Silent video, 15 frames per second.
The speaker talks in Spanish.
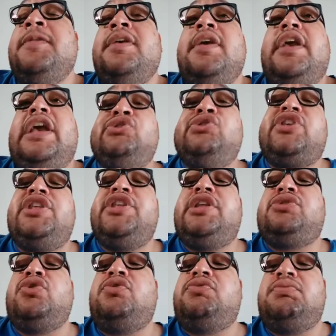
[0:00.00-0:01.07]
Esos
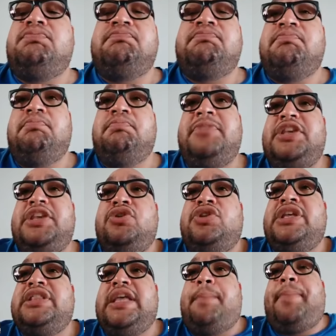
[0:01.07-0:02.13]
500
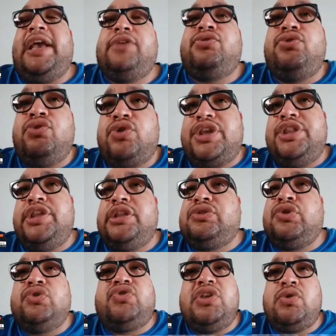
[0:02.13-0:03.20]
millones de pesos o
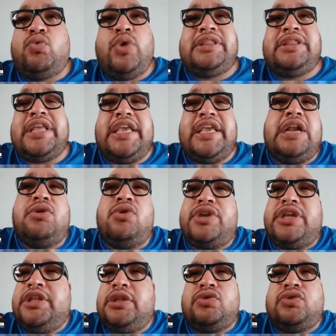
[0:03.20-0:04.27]
550 y algo,
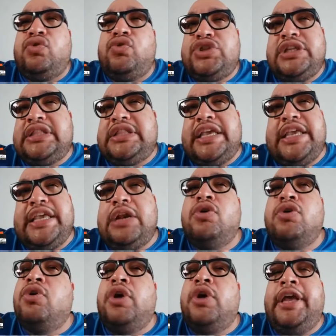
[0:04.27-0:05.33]
580 y
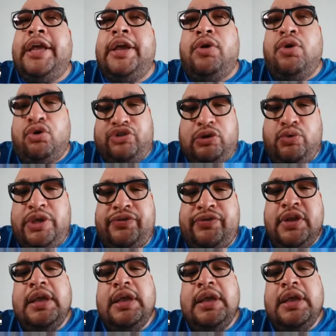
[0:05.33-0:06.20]
algo, eh, José Luis,